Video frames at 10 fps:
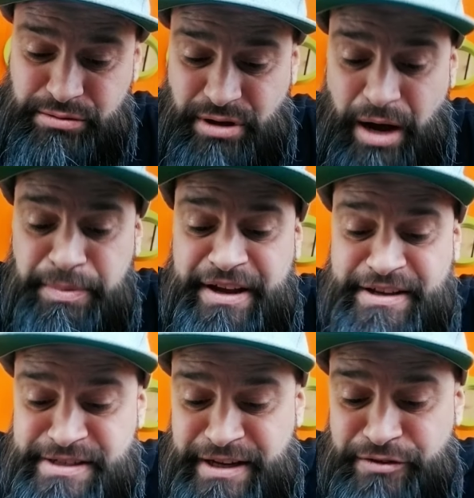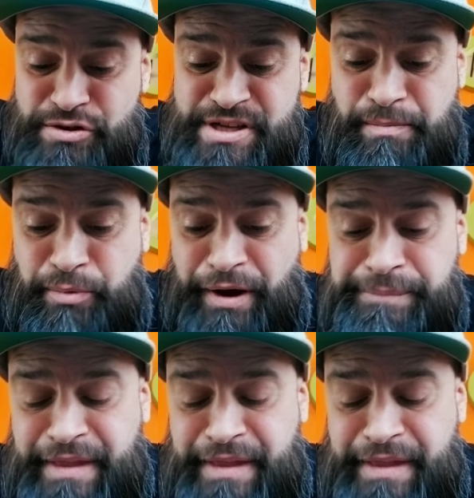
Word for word: Après, qu'est-ce qu'il y a Deuxième point.